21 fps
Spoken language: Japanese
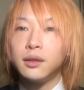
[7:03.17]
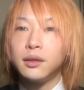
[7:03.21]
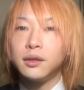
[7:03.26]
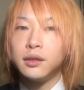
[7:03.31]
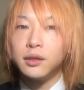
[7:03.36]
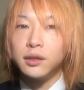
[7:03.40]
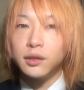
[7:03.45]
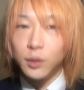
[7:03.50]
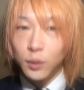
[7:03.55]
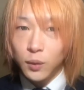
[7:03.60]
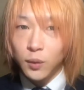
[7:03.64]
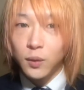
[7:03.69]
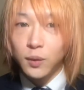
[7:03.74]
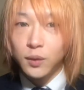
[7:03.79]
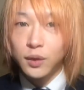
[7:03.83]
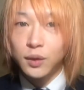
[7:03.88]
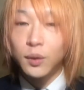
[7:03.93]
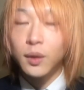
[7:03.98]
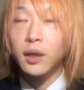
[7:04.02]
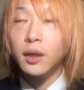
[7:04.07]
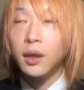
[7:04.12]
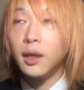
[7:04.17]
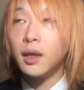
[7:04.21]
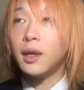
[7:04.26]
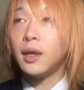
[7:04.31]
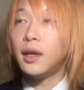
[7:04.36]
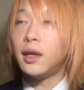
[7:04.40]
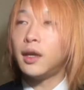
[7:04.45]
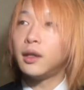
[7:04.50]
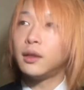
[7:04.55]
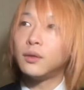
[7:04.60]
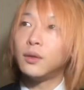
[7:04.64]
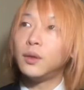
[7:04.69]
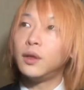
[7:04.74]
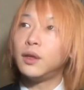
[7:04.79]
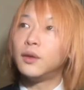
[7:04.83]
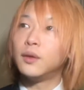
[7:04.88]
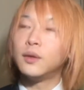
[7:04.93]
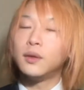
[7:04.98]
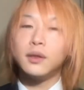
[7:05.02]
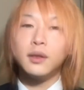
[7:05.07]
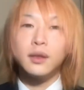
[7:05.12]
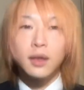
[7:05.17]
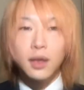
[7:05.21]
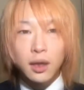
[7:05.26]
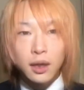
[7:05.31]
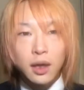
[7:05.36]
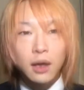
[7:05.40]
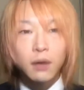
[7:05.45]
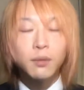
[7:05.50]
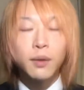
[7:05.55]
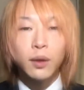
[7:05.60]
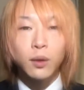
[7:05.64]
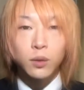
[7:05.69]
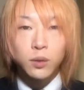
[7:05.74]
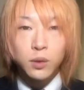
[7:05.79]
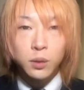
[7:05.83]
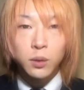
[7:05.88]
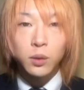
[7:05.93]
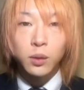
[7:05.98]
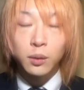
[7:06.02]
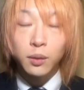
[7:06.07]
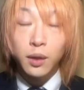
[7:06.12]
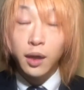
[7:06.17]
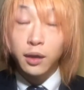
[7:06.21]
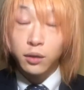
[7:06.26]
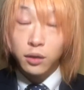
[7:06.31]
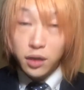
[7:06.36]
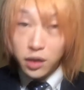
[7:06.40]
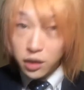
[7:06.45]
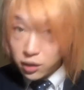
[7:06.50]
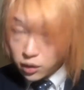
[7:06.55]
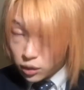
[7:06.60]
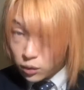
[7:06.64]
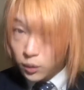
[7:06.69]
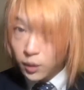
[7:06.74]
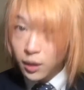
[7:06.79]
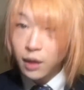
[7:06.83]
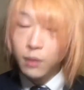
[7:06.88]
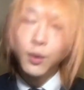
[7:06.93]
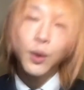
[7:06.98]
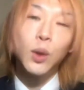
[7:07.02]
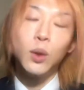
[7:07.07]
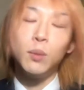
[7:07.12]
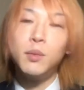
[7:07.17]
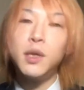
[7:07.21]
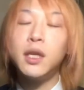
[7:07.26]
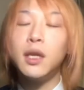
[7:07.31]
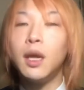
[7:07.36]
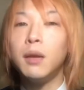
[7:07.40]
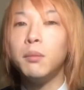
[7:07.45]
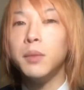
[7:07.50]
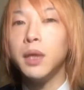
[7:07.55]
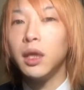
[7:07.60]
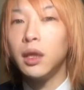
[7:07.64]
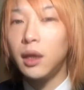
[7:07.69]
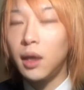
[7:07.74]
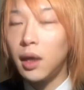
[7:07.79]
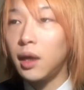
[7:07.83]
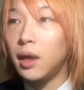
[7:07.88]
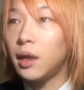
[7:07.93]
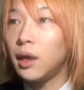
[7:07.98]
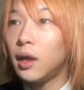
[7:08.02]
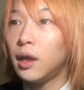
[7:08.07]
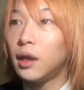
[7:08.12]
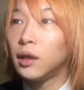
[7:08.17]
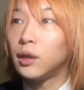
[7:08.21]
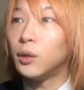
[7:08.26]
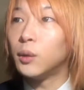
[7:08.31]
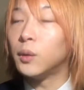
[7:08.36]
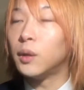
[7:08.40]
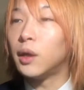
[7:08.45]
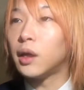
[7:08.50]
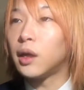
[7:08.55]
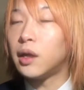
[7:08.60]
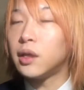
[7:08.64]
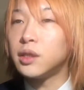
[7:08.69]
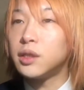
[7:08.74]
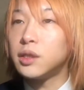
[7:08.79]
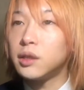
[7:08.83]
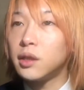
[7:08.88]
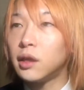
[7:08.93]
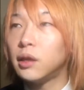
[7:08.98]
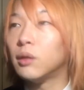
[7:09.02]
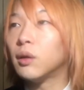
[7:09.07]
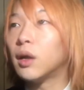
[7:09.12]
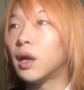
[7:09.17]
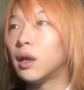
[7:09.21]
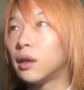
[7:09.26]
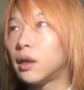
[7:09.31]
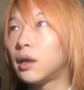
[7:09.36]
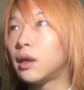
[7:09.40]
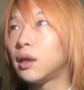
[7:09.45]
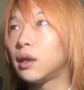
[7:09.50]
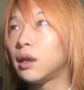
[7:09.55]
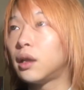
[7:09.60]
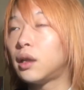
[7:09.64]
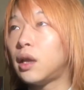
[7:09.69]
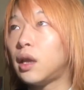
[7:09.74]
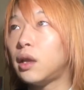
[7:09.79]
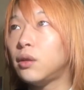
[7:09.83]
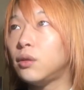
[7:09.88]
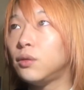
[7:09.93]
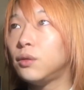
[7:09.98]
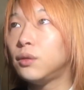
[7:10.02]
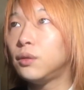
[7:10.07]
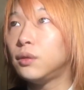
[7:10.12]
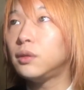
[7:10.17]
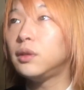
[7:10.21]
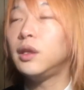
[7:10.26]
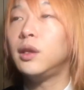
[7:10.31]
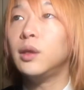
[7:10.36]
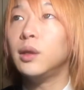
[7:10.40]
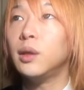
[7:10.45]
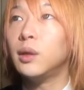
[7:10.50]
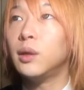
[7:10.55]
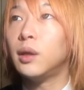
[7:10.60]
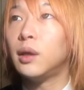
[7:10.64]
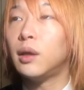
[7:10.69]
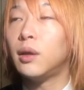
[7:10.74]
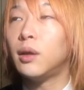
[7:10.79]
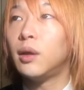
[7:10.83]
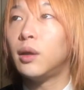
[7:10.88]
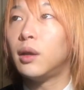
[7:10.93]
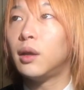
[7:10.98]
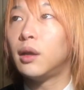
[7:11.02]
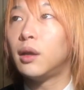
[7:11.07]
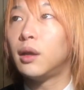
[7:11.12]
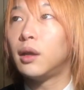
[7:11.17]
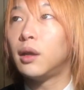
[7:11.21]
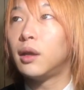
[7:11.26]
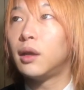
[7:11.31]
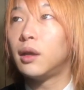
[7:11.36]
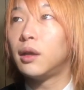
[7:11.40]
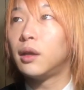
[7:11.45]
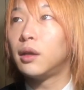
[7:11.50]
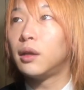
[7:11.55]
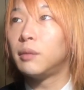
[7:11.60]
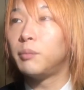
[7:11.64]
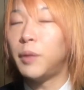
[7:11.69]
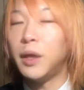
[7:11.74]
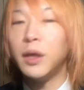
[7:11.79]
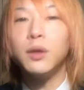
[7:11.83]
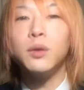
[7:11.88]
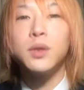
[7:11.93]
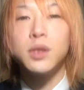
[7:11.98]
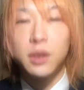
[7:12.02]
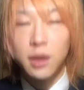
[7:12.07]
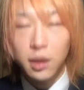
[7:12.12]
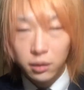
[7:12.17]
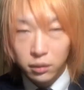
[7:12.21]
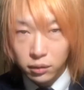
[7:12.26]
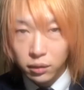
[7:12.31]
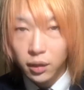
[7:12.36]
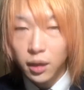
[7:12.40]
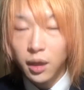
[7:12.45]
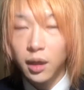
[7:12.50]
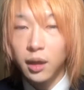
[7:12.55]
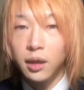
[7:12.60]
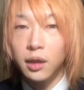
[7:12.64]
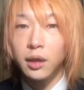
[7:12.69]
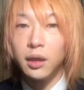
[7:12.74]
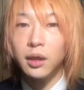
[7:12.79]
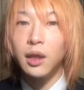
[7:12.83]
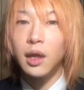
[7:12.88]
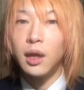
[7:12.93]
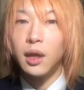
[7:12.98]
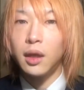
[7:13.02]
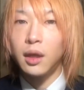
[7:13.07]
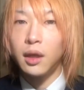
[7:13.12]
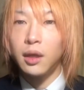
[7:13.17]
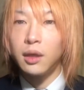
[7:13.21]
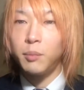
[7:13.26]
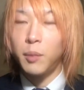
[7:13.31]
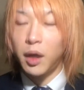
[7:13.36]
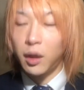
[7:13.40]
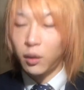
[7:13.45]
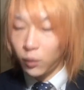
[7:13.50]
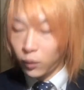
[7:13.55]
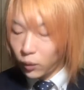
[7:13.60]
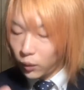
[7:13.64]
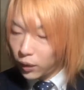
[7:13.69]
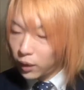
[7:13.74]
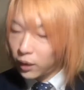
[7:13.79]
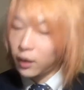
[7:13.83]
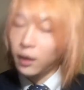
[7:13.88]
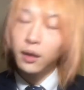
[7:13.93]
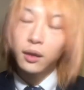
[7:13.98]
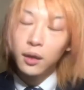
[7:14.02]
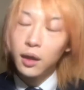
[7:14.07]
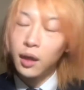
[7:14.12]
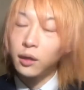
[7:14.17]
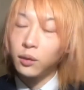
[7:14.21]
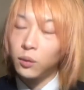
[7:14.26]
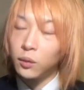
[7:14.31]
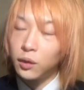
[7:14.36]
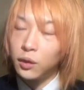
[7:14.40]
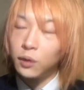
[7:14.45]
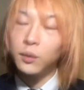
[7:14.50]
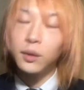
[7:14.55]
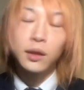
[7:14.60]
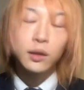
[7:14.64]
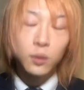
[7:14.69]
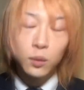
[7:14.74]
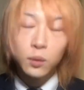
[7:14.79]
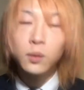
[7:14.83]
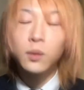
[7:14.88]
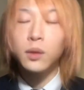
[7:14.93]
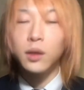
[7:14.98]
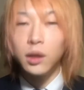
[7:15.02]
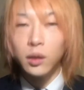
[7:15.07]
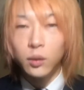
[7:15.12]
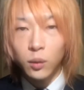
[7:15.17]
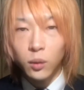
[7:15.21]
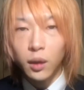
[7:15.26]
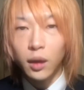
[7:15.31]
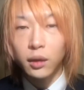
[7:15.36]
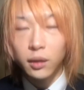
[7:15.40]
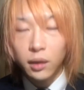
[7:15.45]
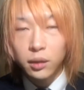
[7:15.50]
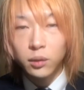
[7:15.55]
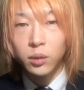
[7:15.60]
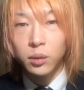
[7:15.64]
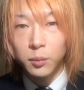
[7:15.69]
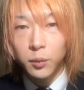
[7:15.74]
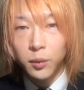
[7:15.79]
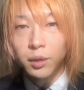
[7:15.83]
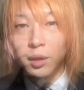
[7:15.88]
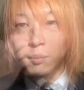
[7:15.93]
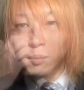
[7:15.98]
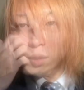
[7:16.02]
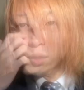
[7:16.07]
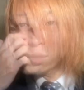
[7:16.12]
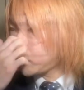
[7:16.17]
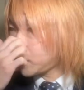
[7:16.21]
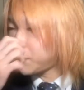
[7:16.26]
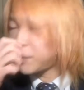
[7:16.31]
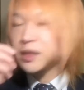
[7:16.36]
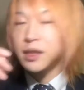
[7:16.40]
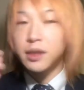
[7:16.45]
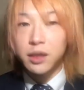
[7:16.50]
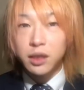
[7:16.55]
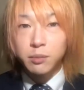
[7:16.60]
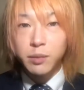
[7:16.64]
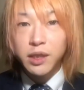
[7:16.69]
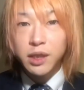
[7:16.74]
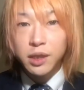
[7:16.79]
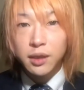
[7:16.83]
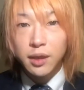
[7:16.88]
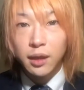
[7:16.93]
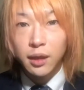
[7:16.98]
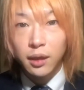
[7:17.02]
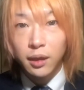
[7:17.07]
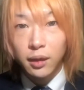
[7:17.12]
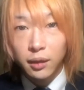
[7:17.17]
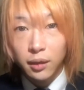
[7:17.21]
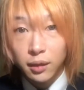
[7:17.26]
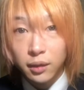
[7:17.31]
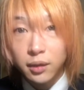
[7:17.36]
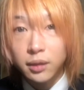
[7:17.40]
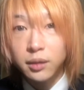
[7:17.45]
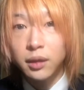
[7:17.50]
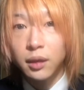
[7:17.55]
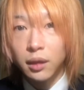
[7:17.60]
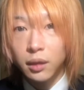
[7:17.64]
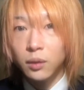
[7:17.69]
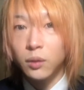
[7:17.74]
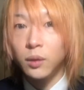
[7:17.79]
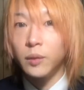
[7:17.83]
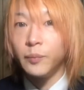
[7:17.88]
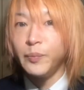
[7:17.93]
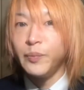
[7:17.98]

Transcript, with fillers: それで、いろんなカフェをちょっと認知症カフェを見てみて、どんな感じなのかなっていうふうに勉強したくて行って、今これからねいろんなところに行こうかなと思ってます。まず千葉市内からなんですけど、